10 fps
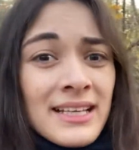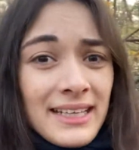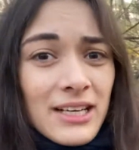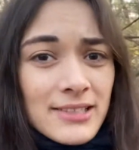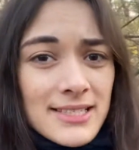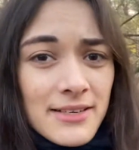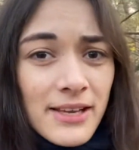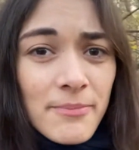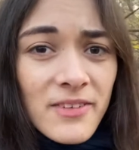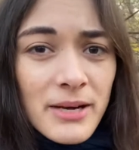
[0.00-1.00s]
Ja, auch das
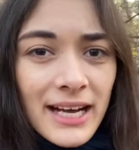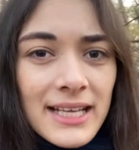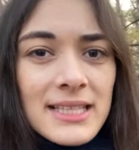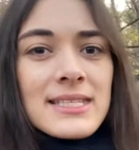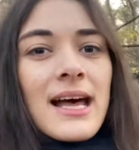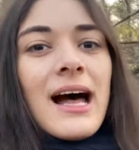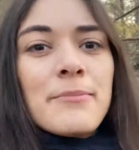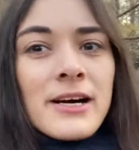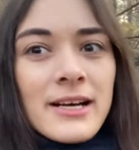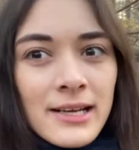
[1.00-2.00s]
erleben wir bereits,
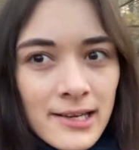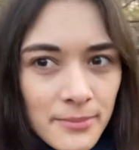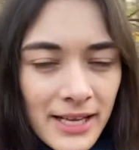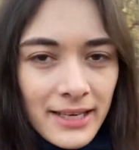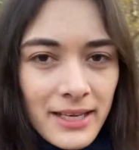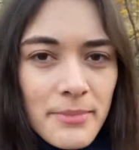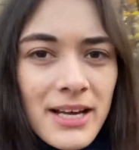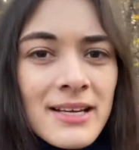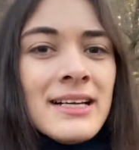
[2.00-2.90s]
aber schlimmer geht immer.